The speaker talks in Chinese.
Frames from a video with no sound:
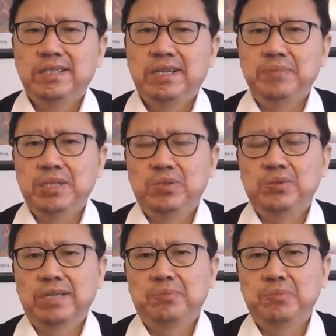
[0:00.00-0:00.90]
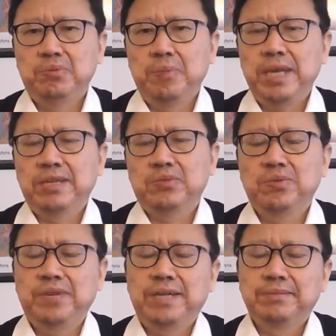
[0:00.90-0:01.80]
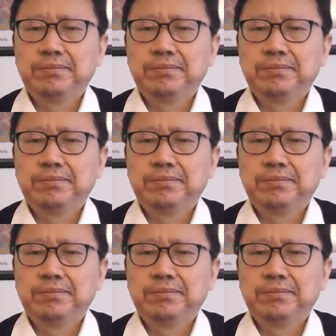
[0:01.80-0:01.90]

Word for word: 啊民众的普遍的说法。